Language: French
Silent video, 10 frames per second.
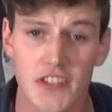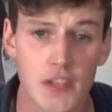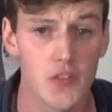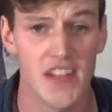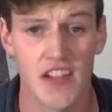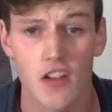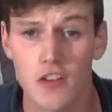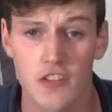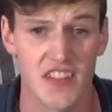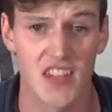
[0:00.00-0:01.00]
dit, on est d'accord
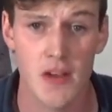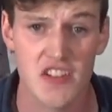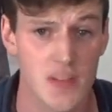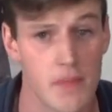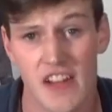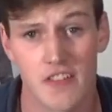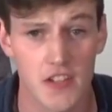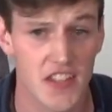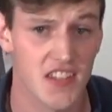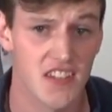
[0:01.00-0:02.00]
que cette démarche, c'est pas la seule
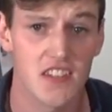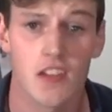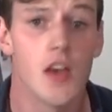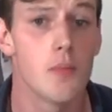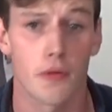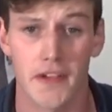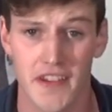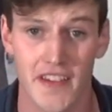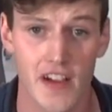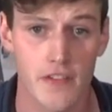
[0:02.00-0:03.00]
qui existe pour
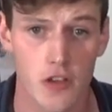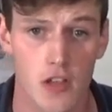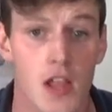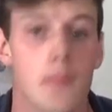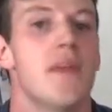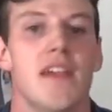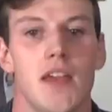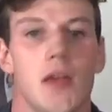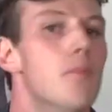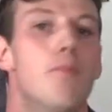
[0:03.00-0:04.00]
écrire un vlog,
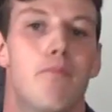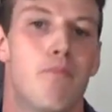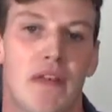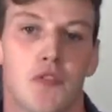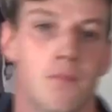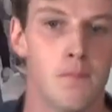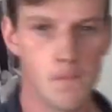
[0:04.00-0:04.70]
mais passons.